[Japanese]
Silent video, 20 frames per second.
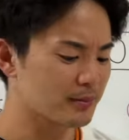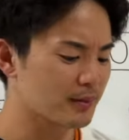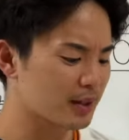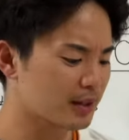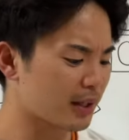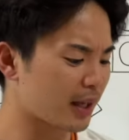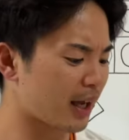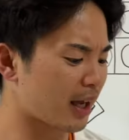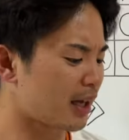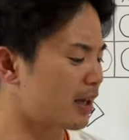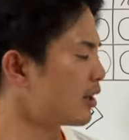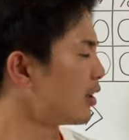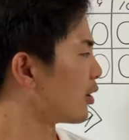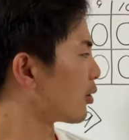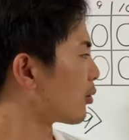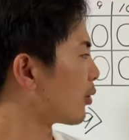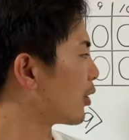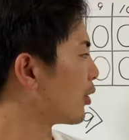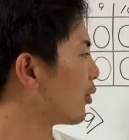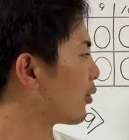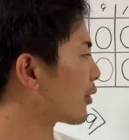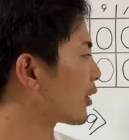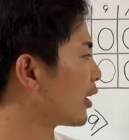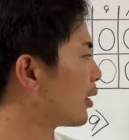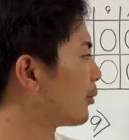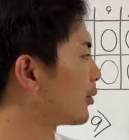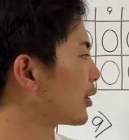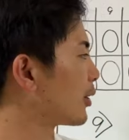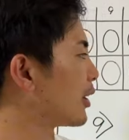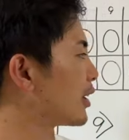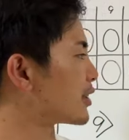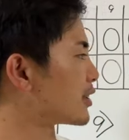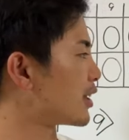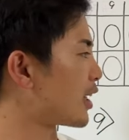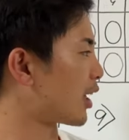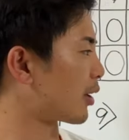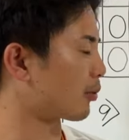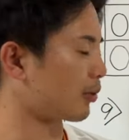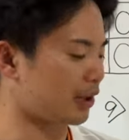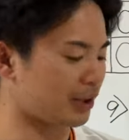で、これ6回表でです
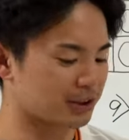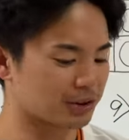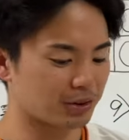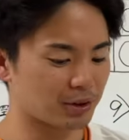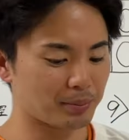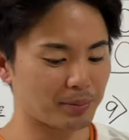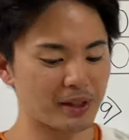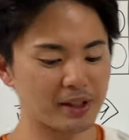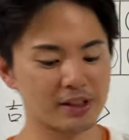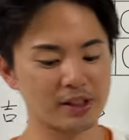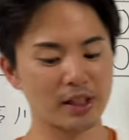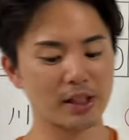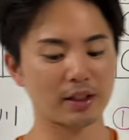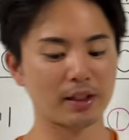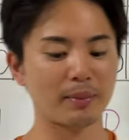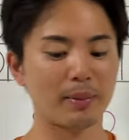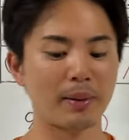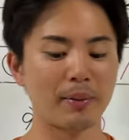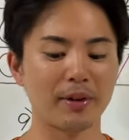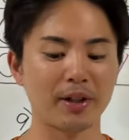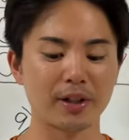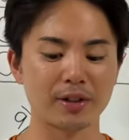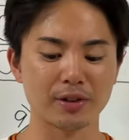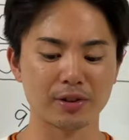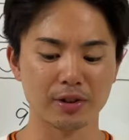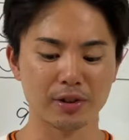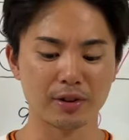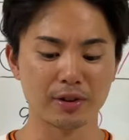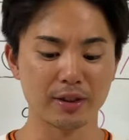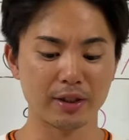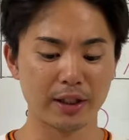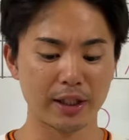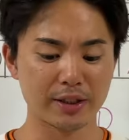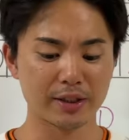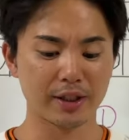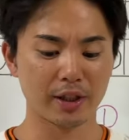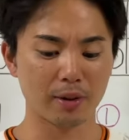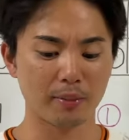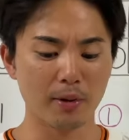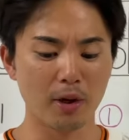ね、これ非常にピンチになった場面なんで
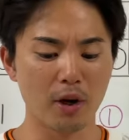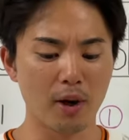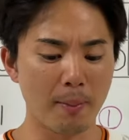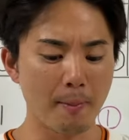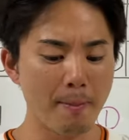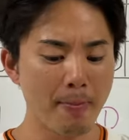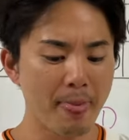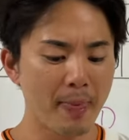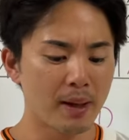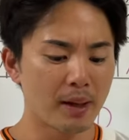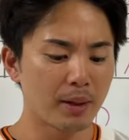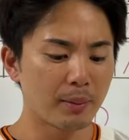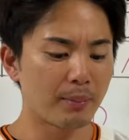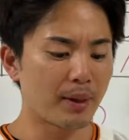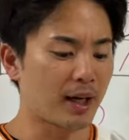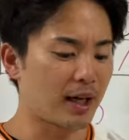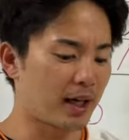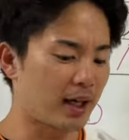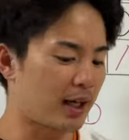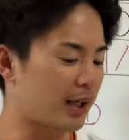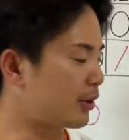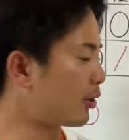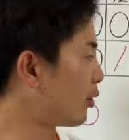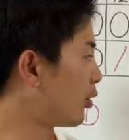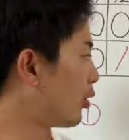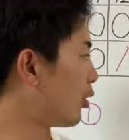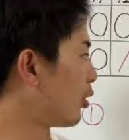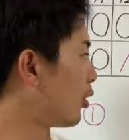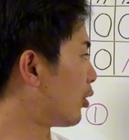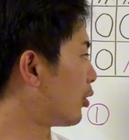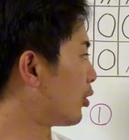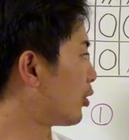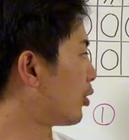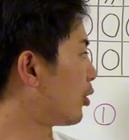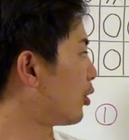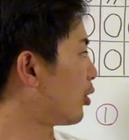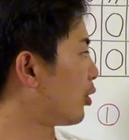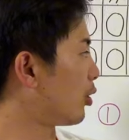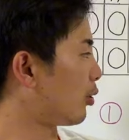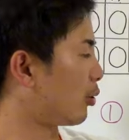すけども、まあ、あのー、
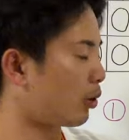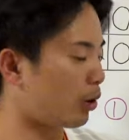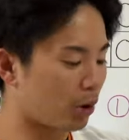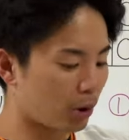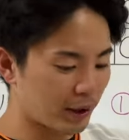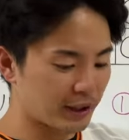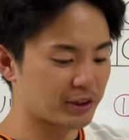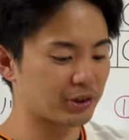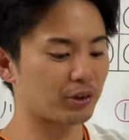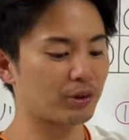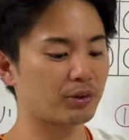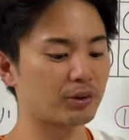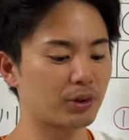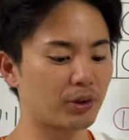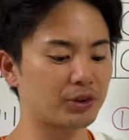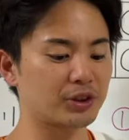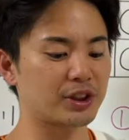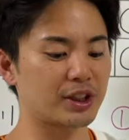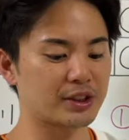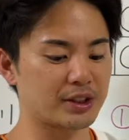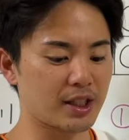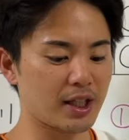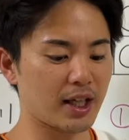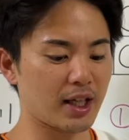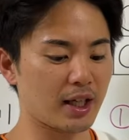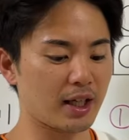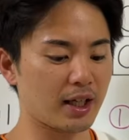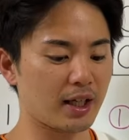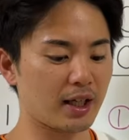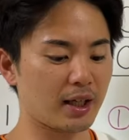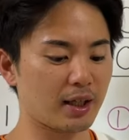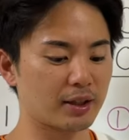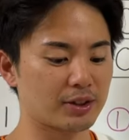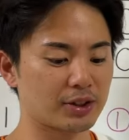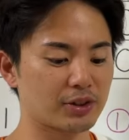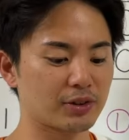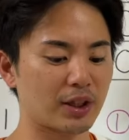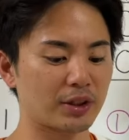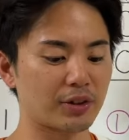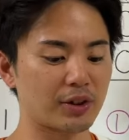大江投手ですね、
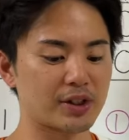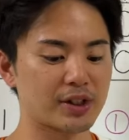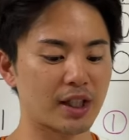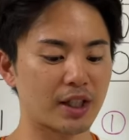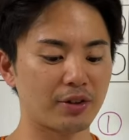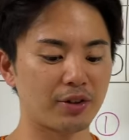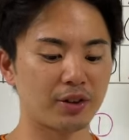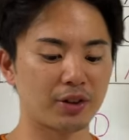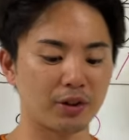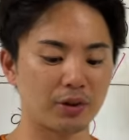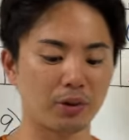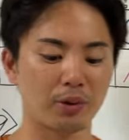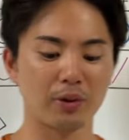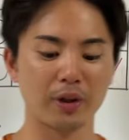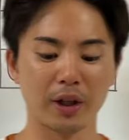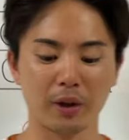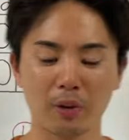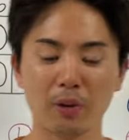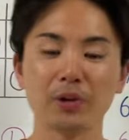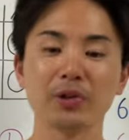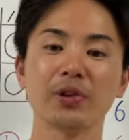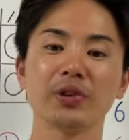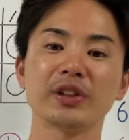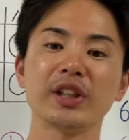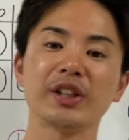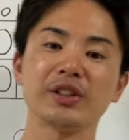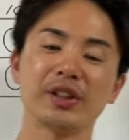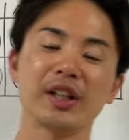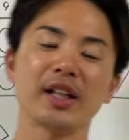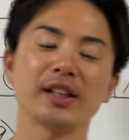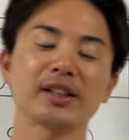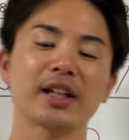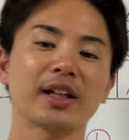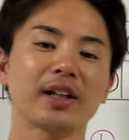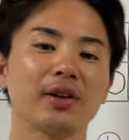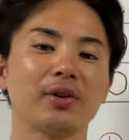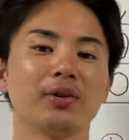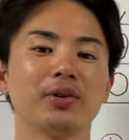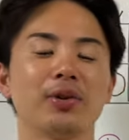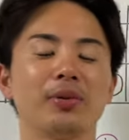えー、2アウト1、3塁というところで近藤選手ね、
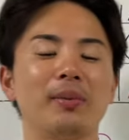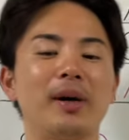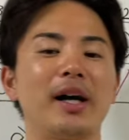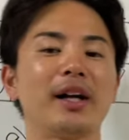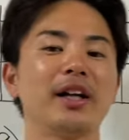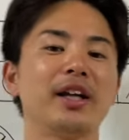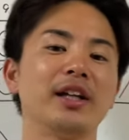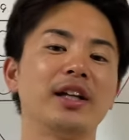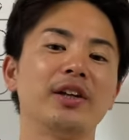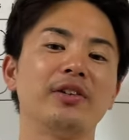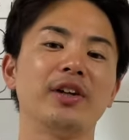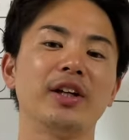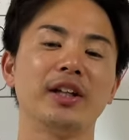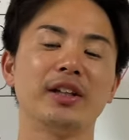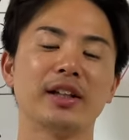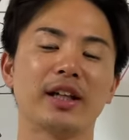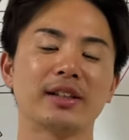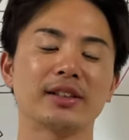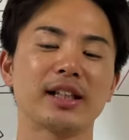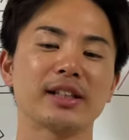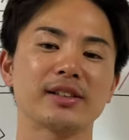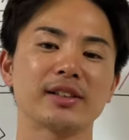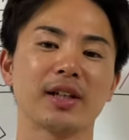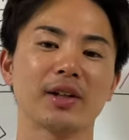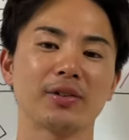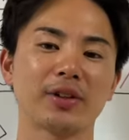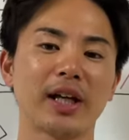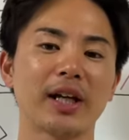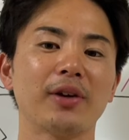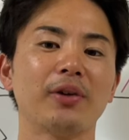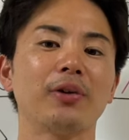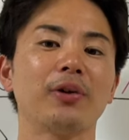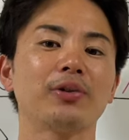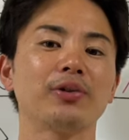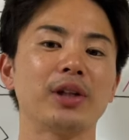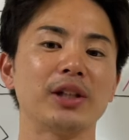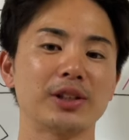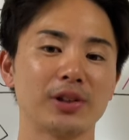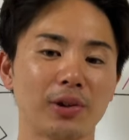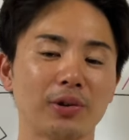先ほど、まあ、リーディングヒッター、さすがの対応力
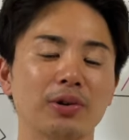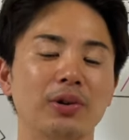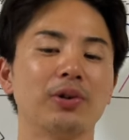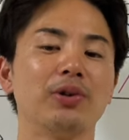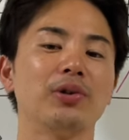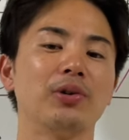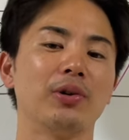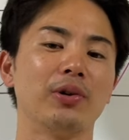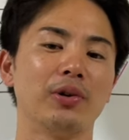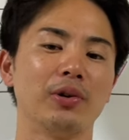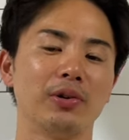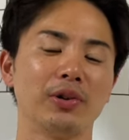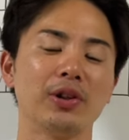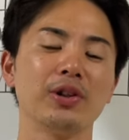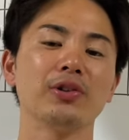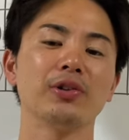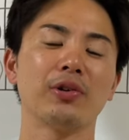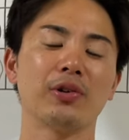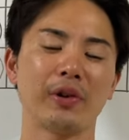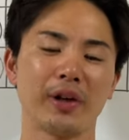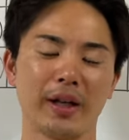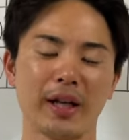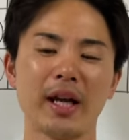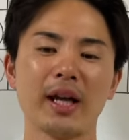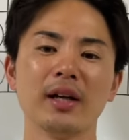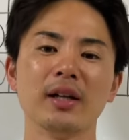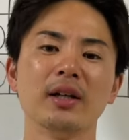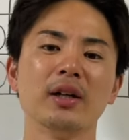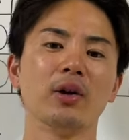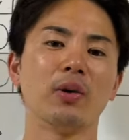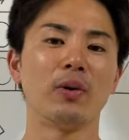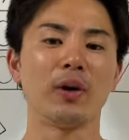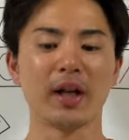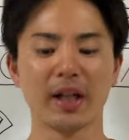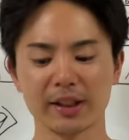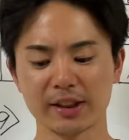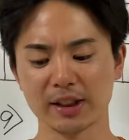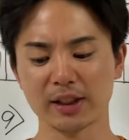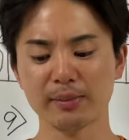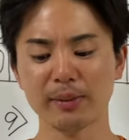ですよといういうようなね、お
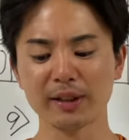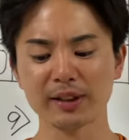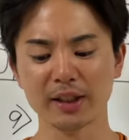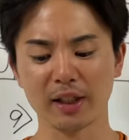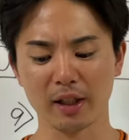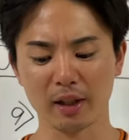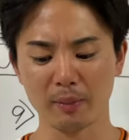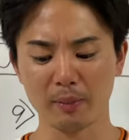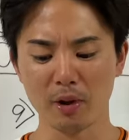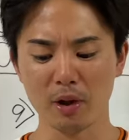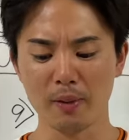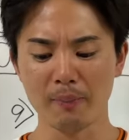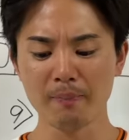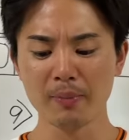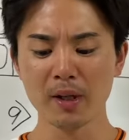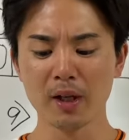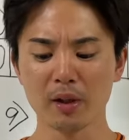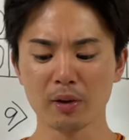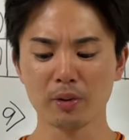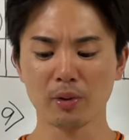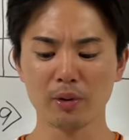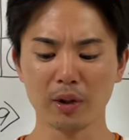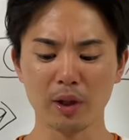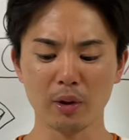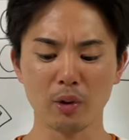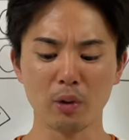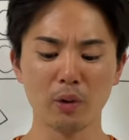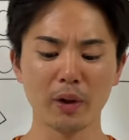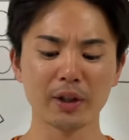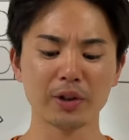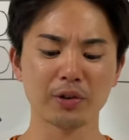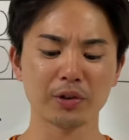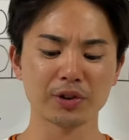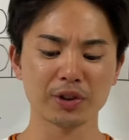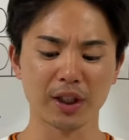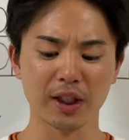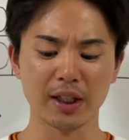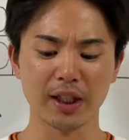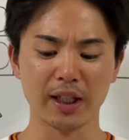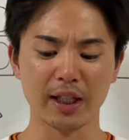話しましたけども、ここで大江投
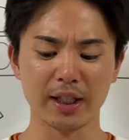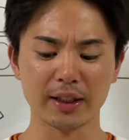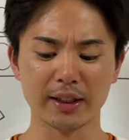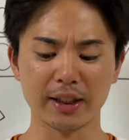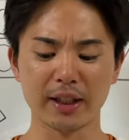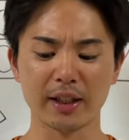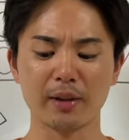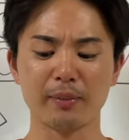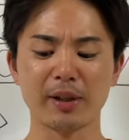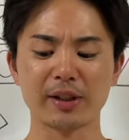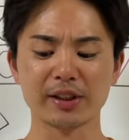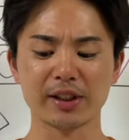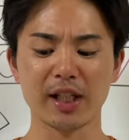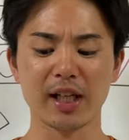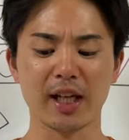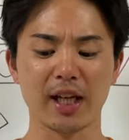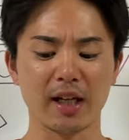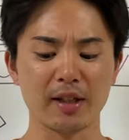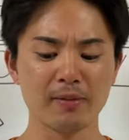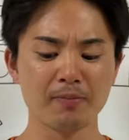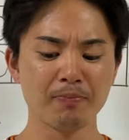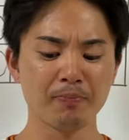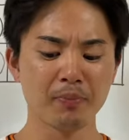手が出てきまして、